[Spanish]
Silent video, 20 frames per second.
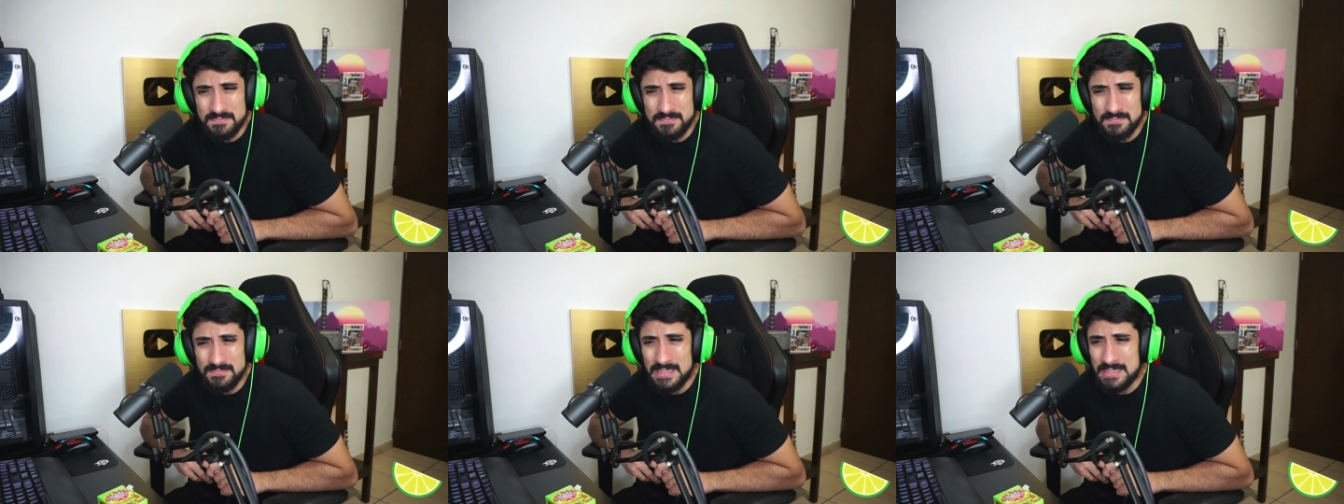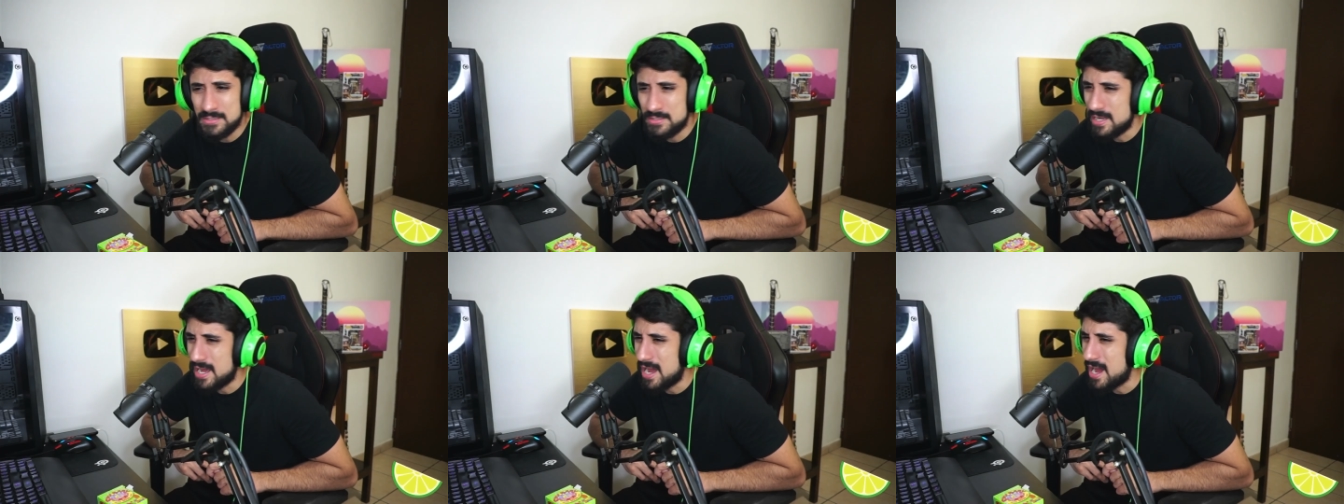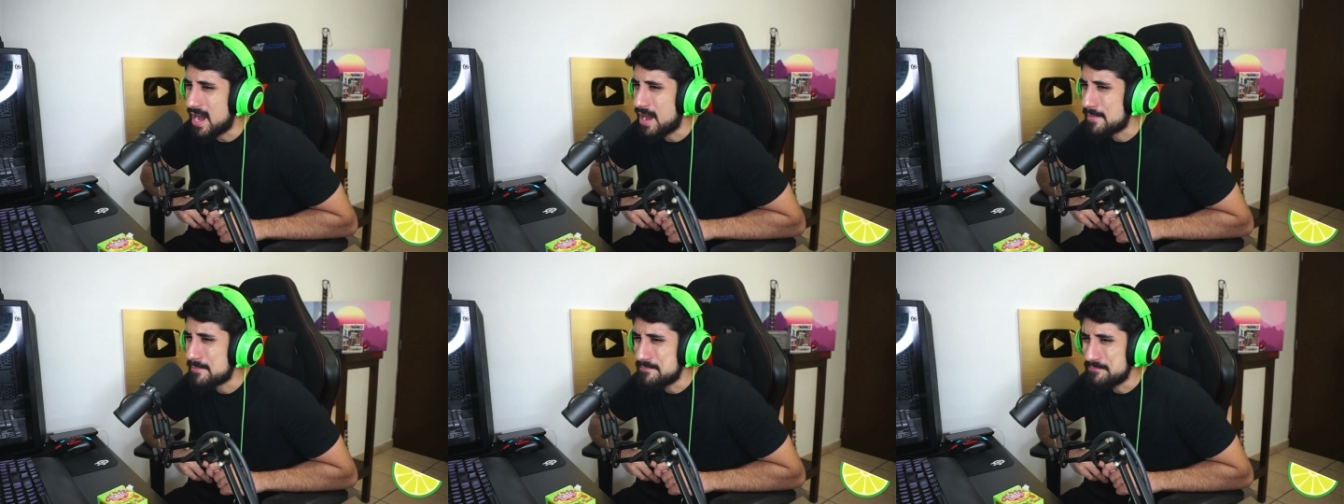
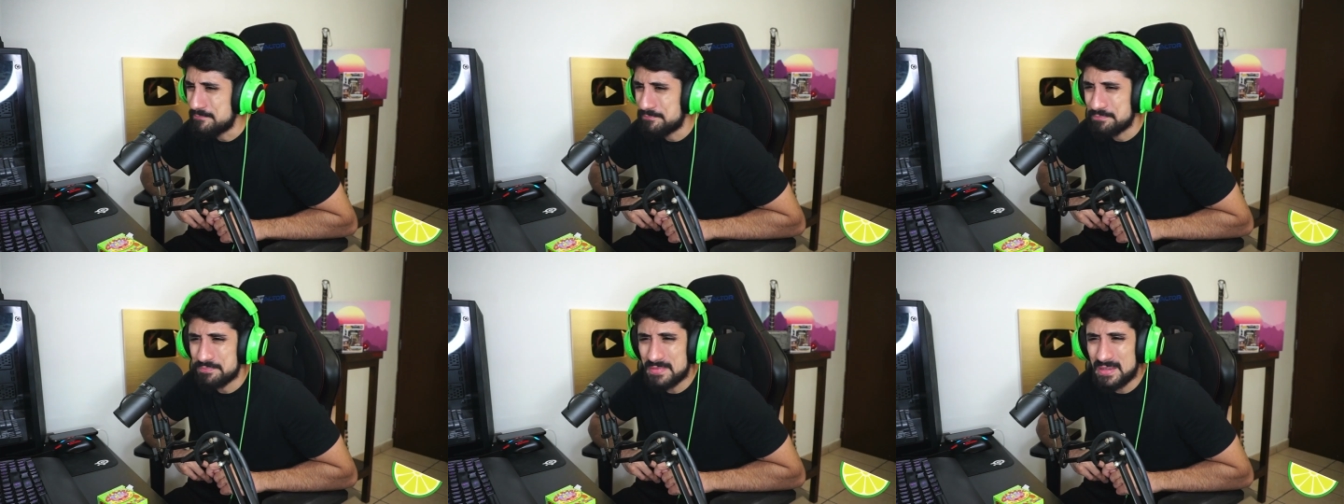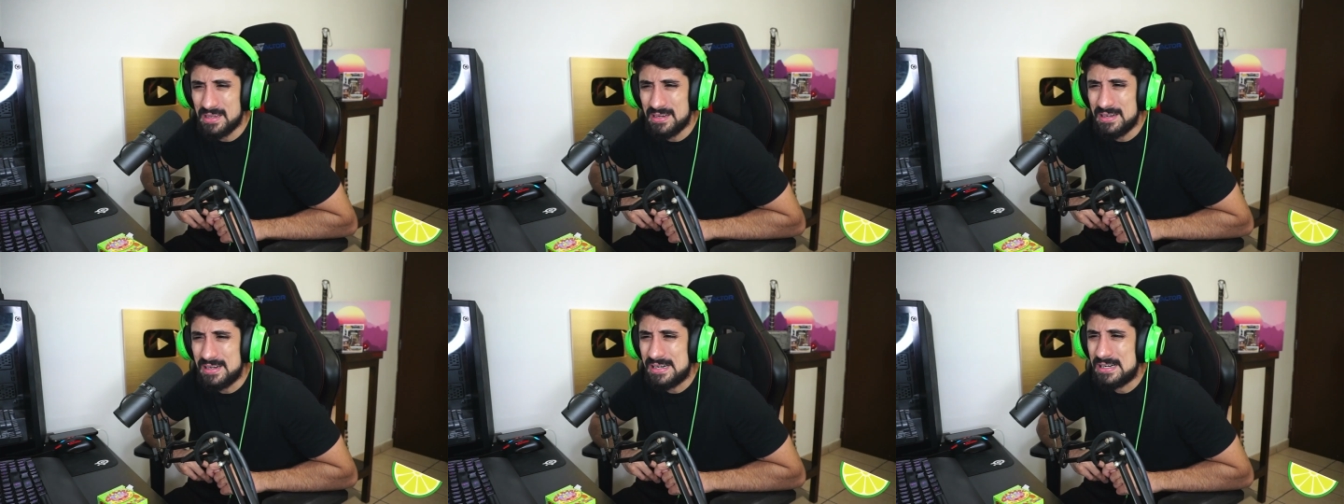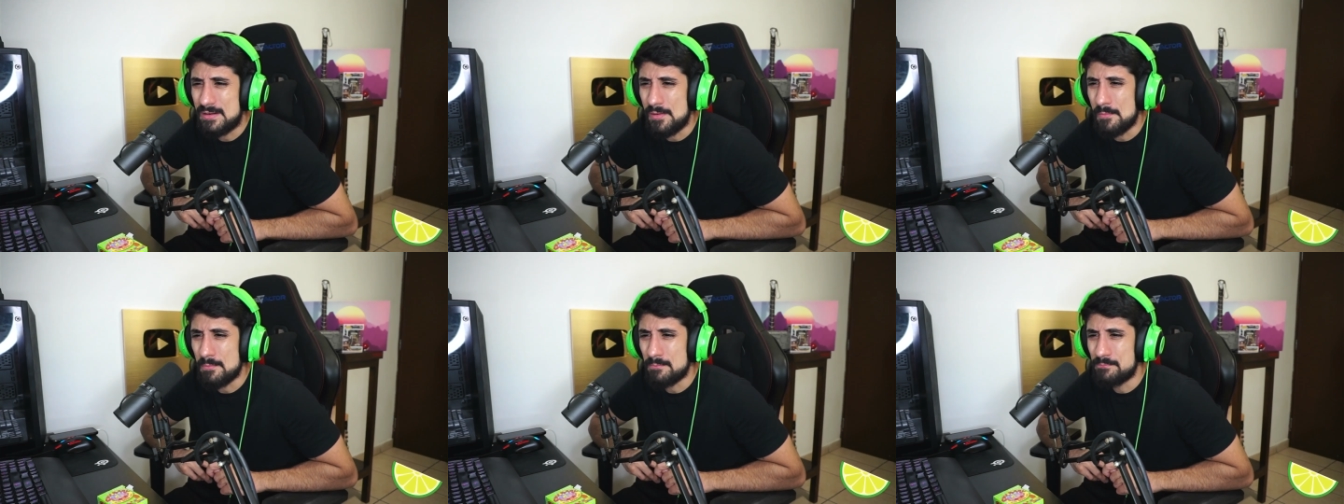Nah.
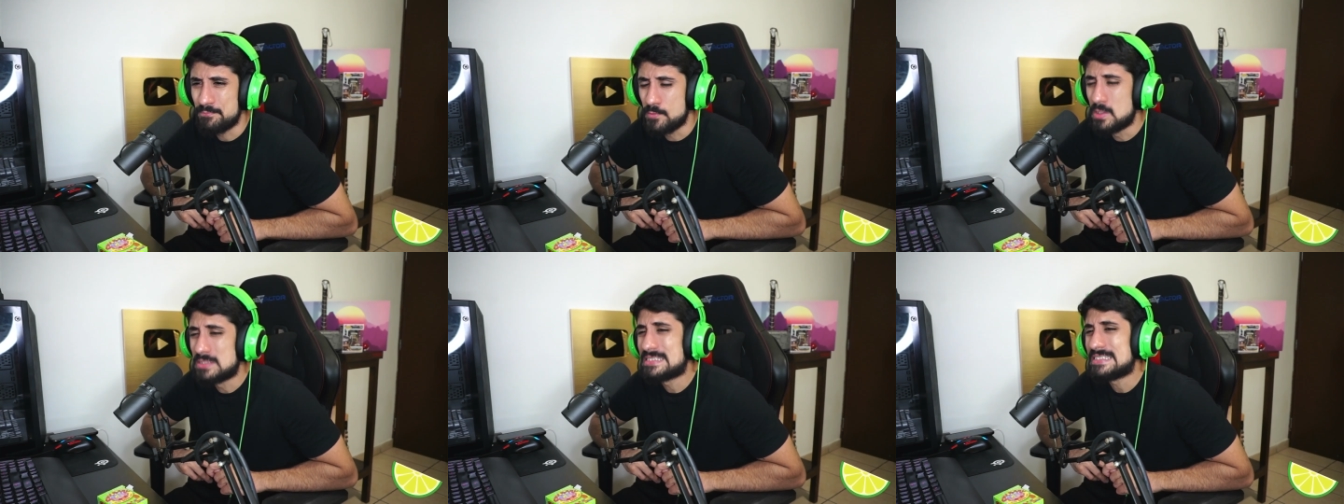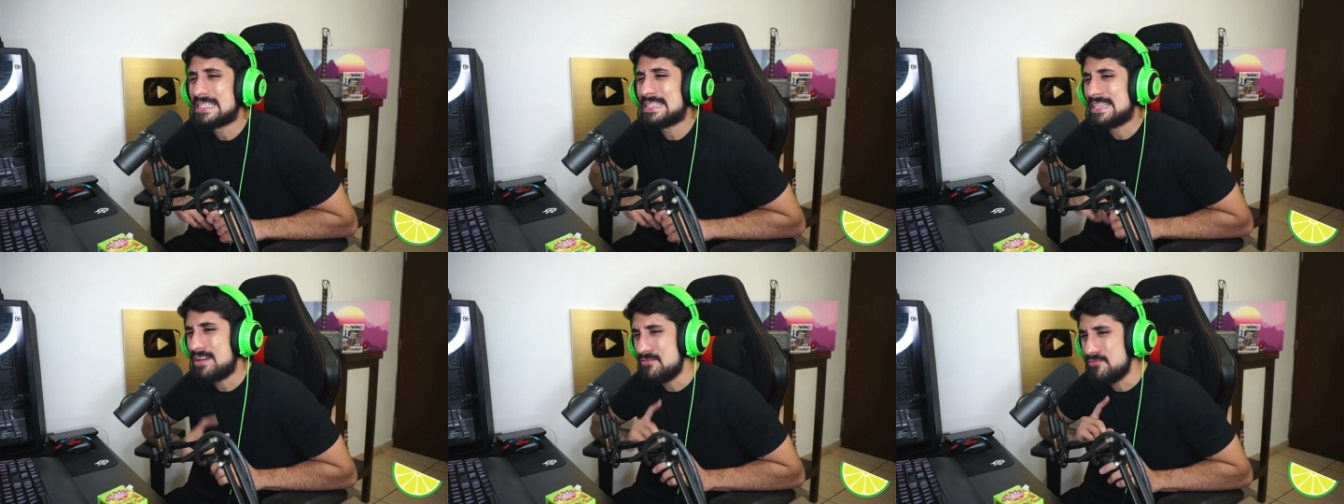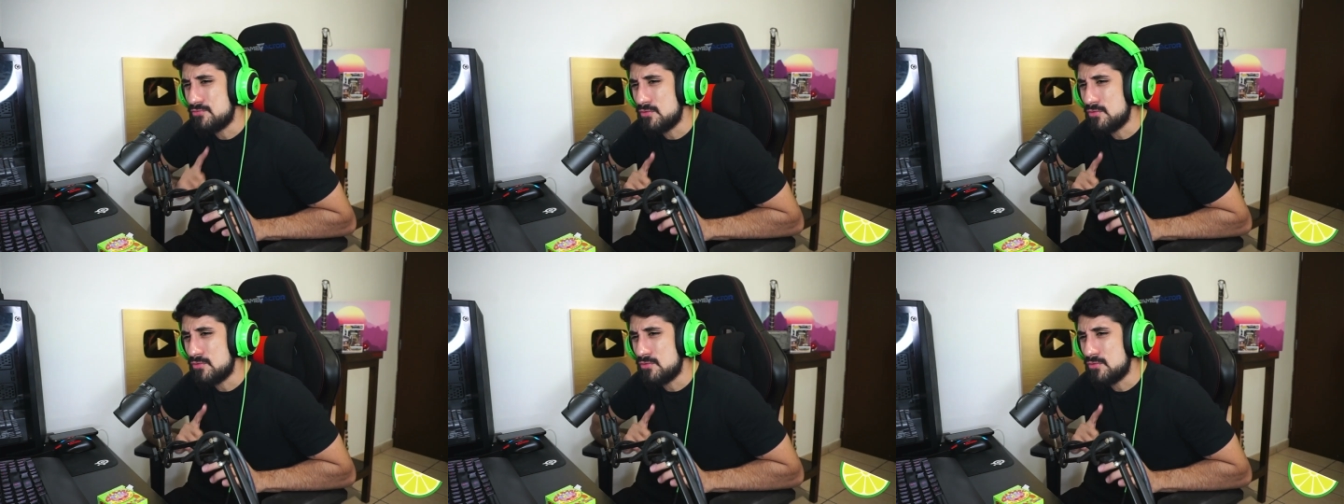Ah, no está tan